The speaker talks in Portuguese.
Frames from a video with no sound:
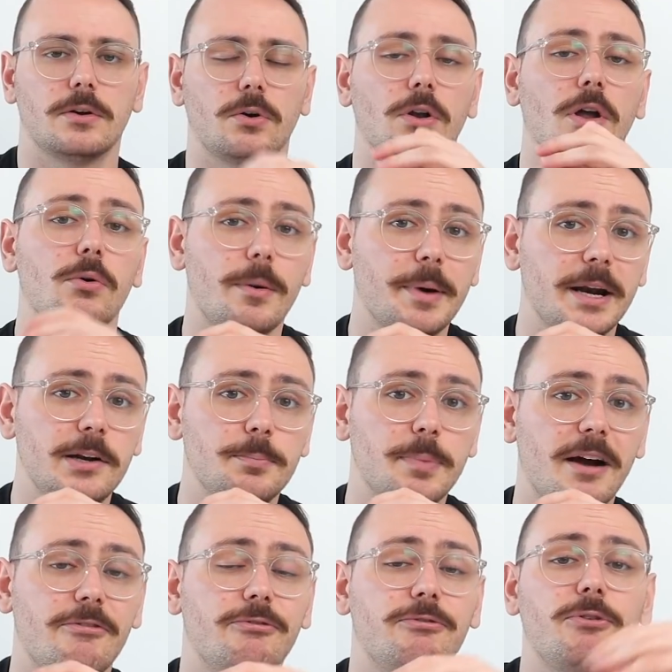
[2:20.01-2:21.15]
coloca o aparelho
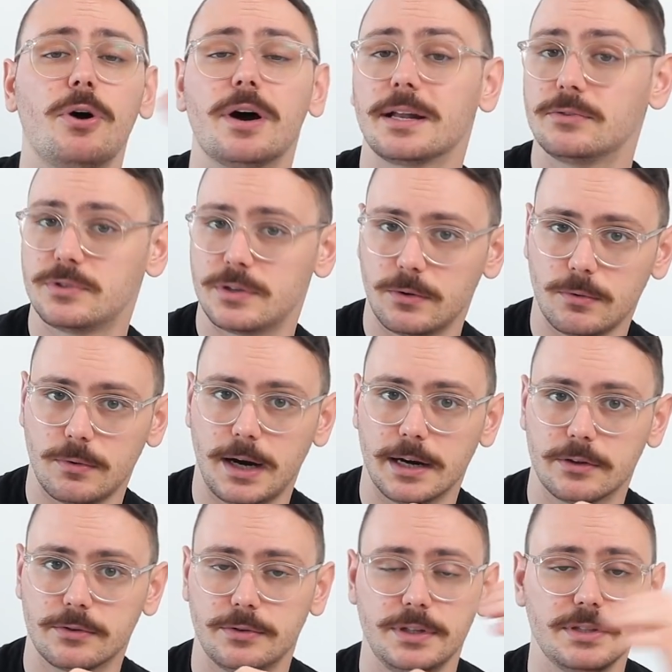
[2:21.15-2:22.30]
para fora do seu
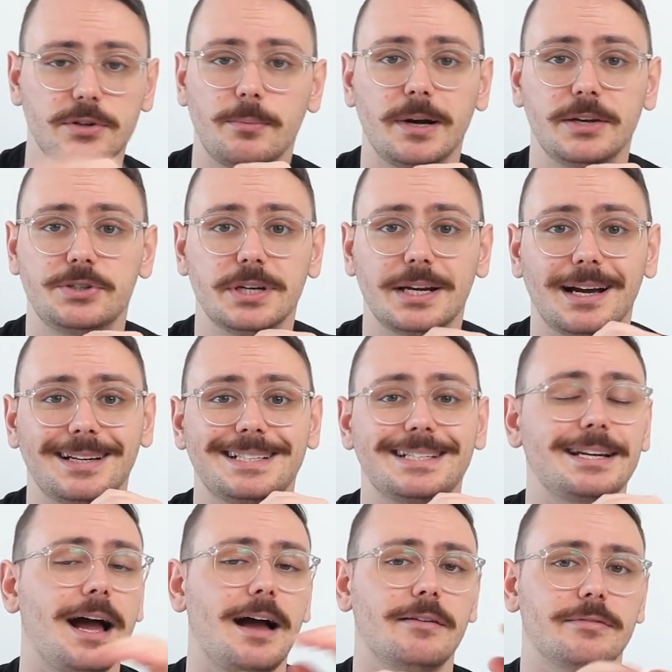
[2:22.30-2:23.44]
quarto. Isso é uma dica
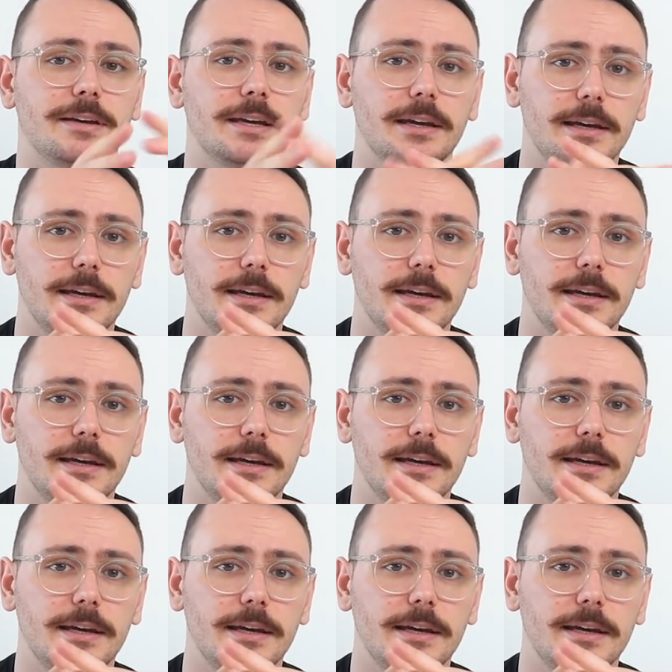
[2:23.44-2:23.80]
chave.